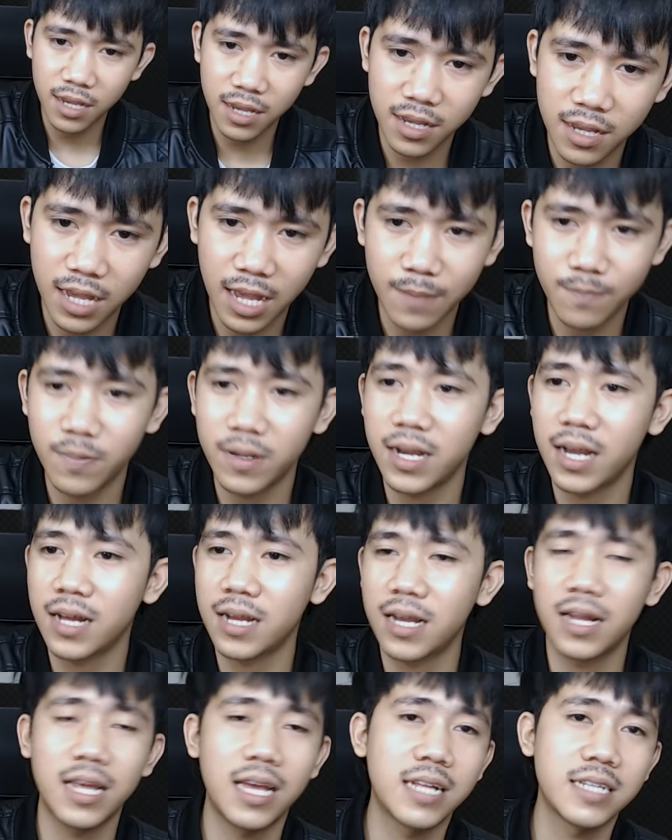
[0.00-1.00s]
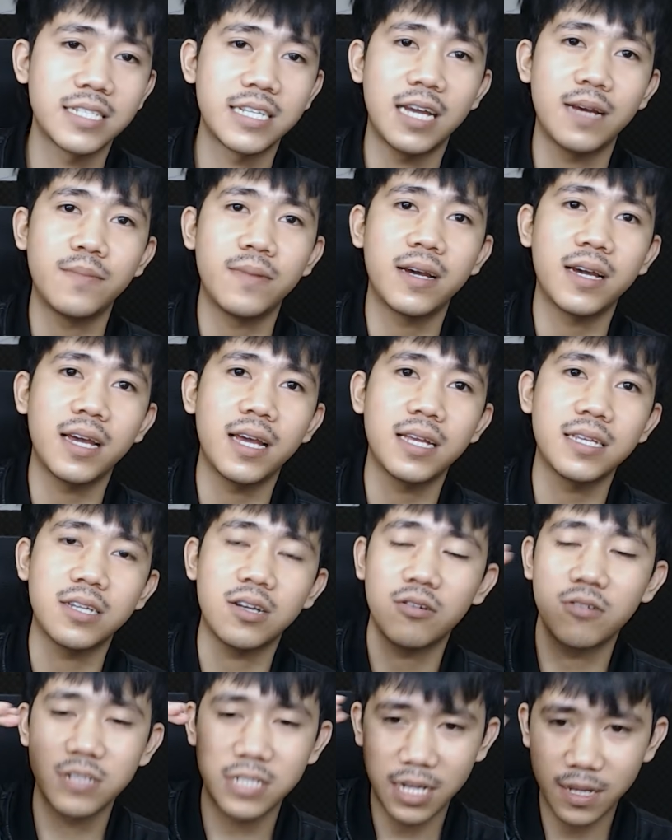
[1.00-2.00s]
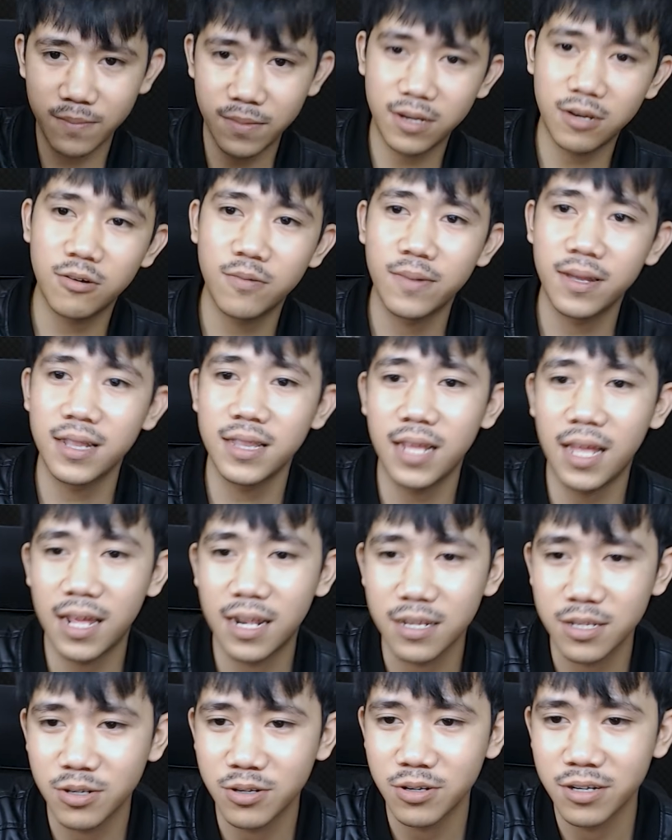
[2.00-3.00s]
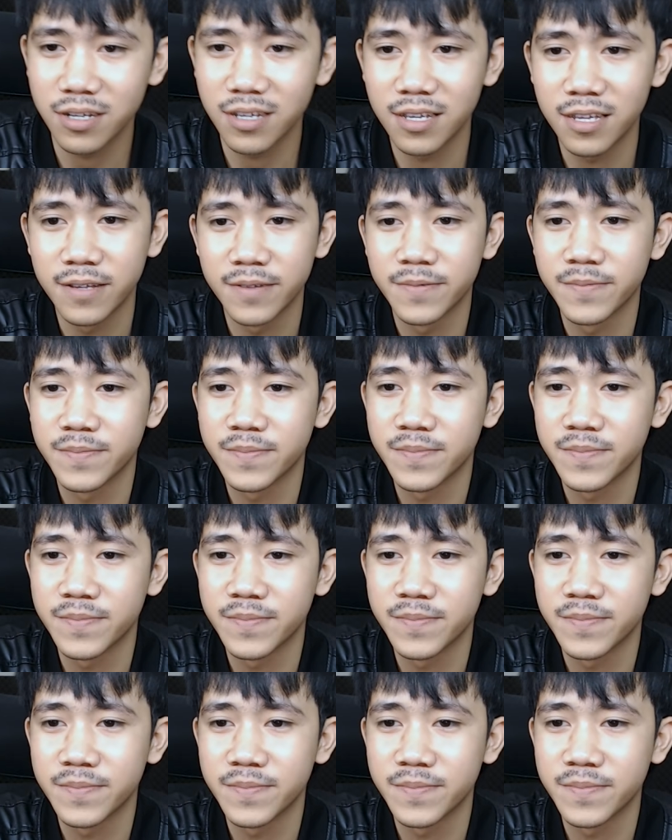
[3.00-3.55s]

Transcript: Ya, apakah kalian sama guys? Kalau sama komentar cuy.